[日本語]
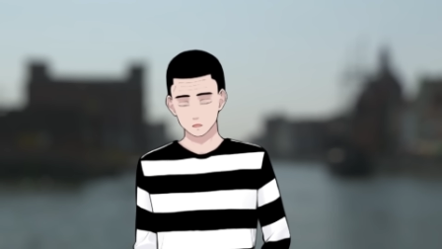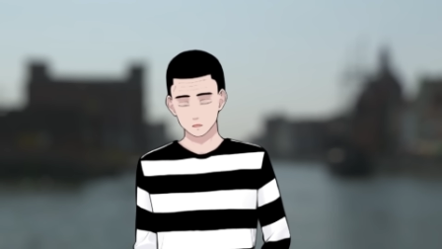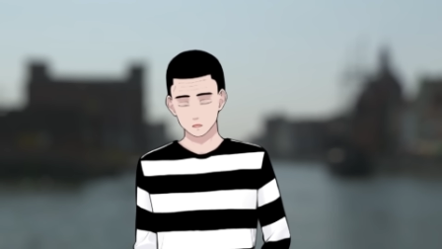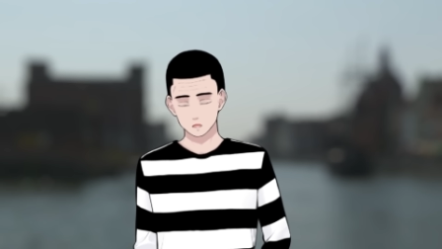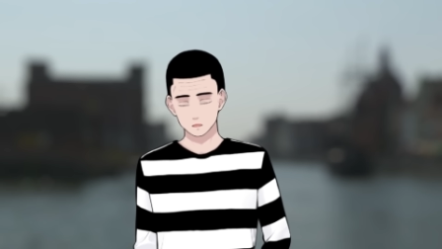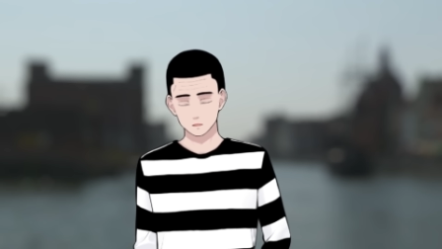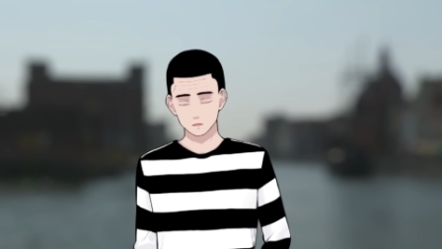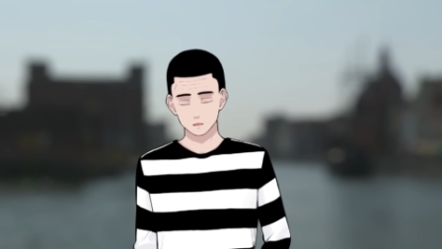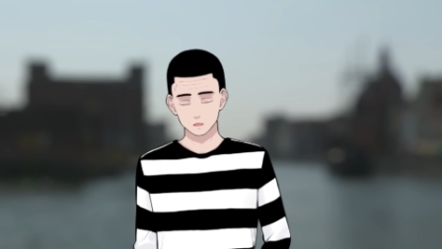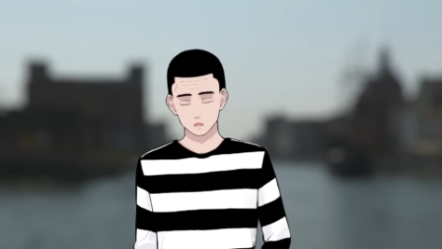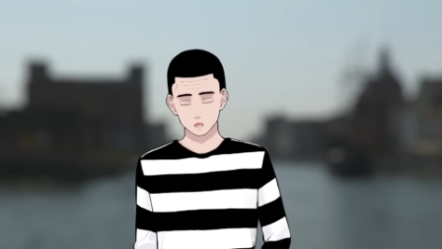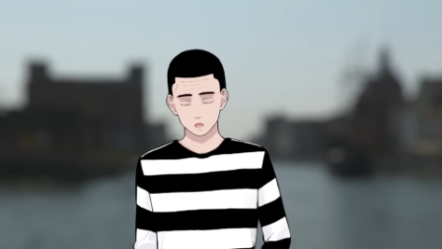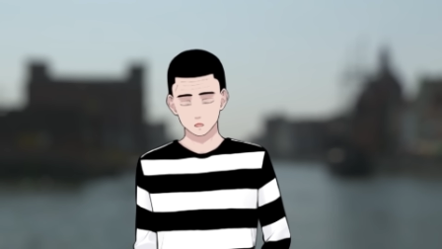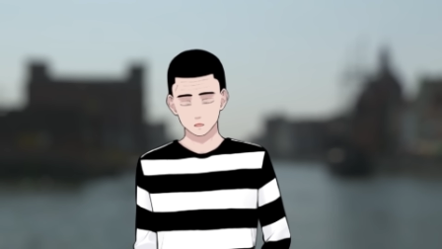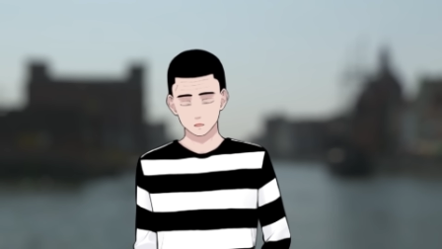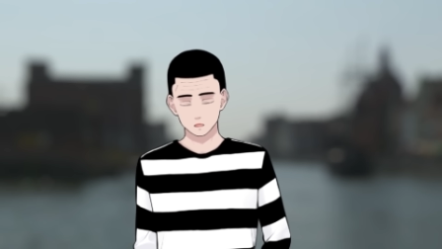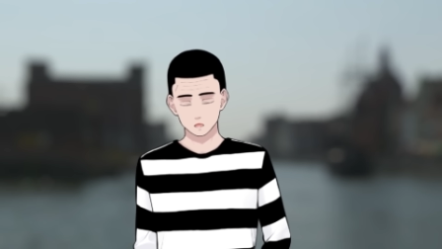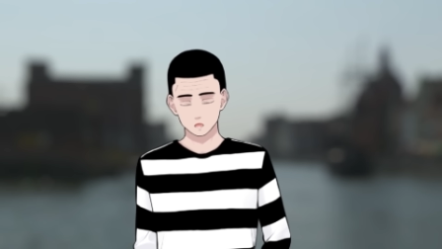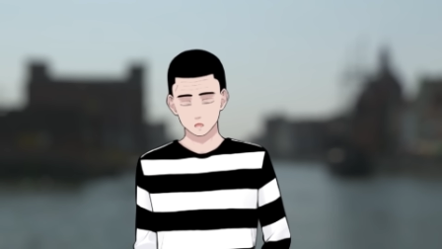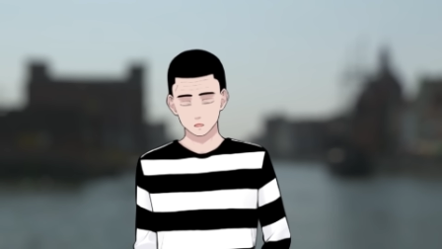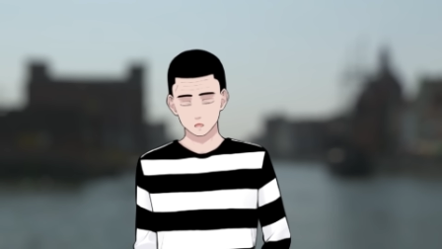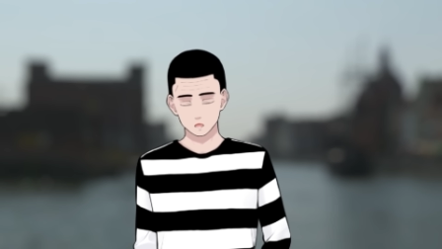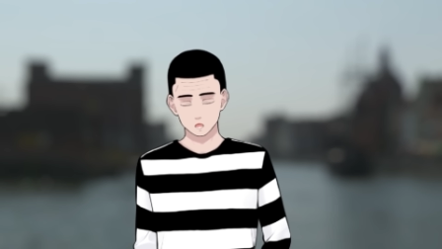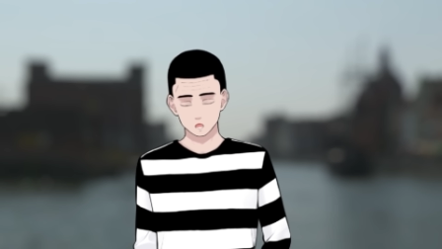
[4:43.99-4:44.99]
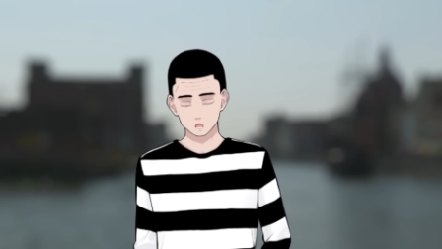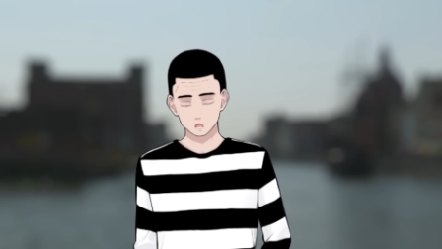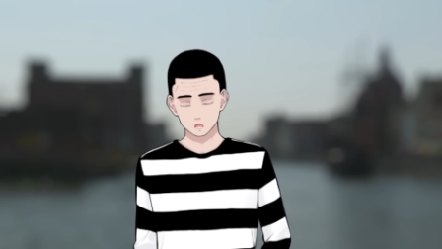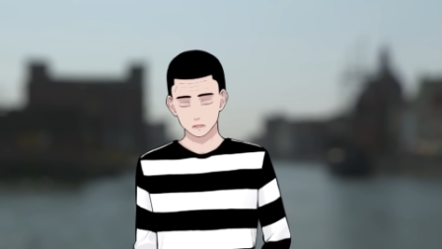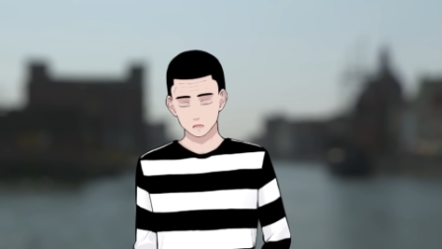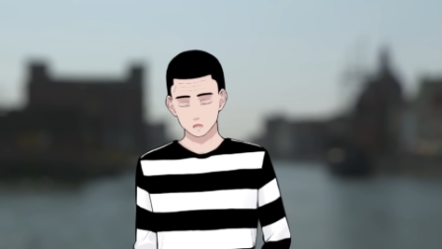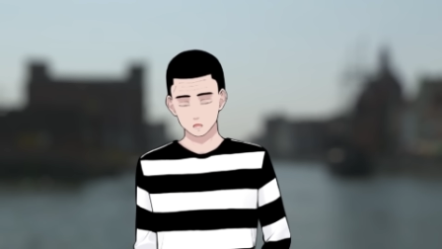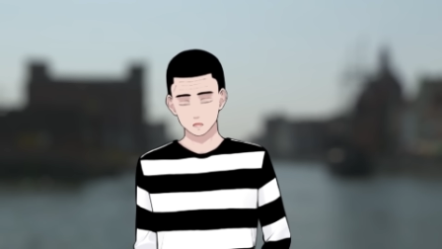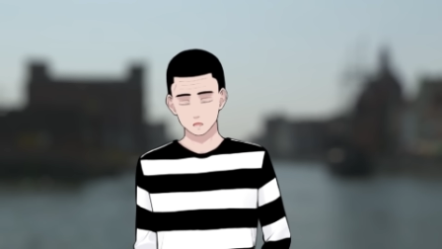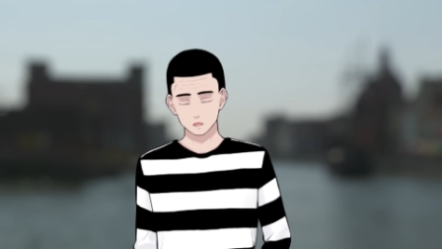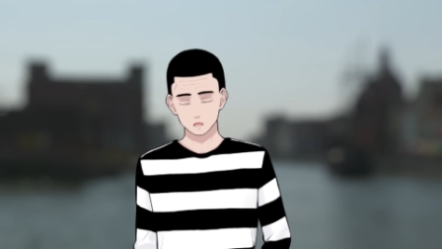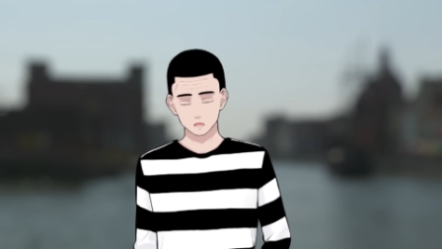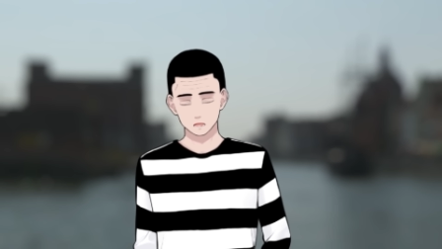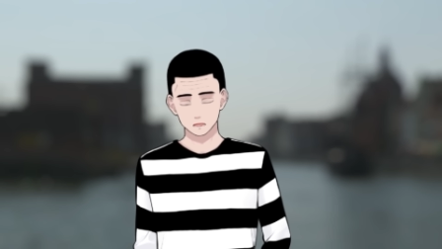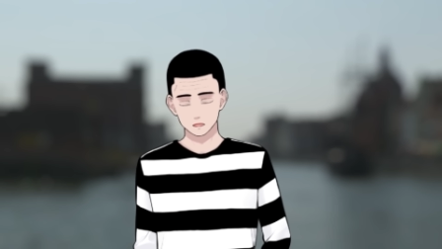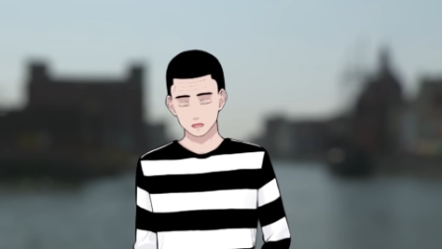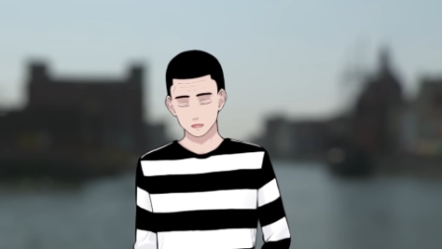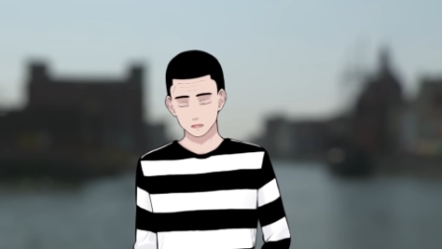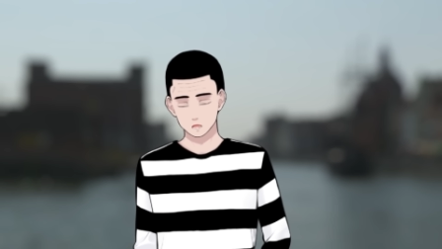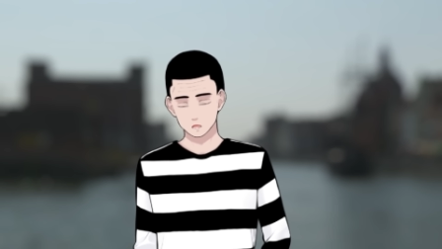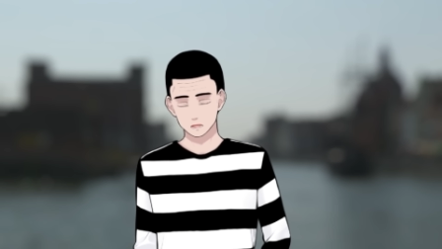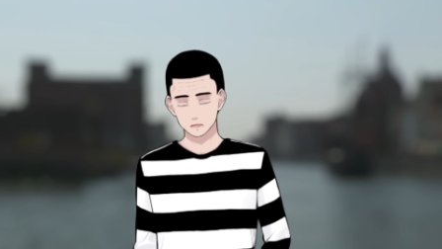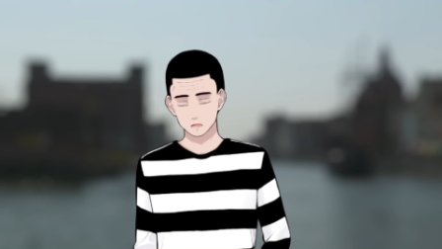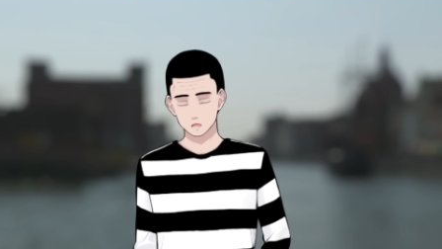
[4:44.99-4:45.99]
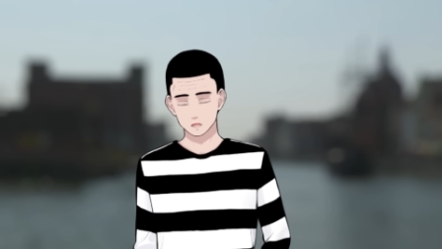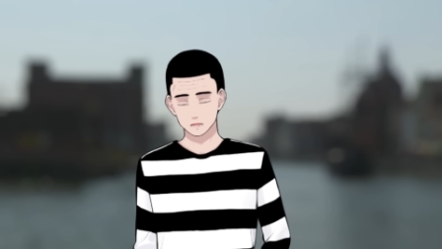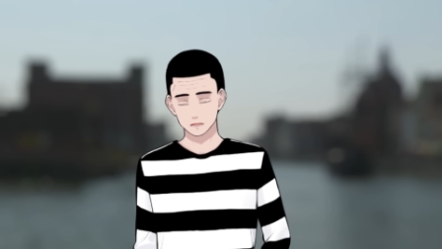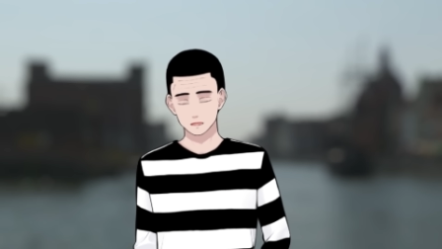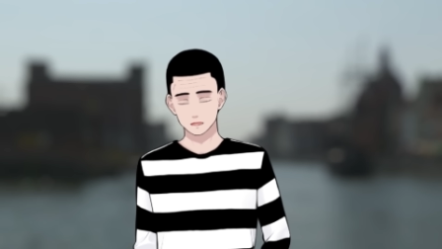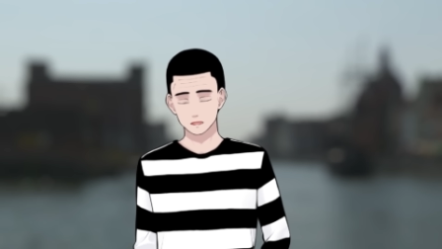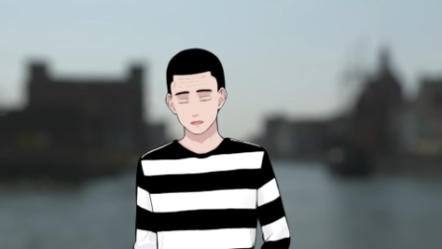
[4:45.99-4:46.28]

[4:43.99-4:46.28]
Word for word: 会があると思います以上です。